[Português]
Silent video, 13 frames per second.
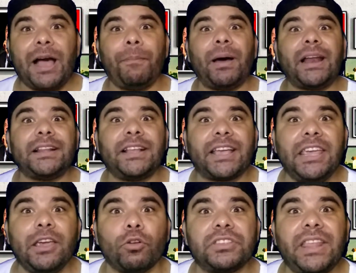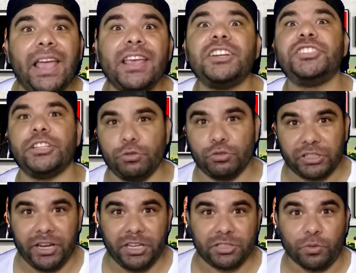camarada que odeia Jesus
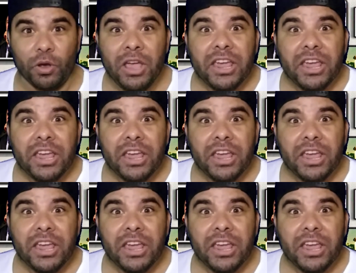Cristo,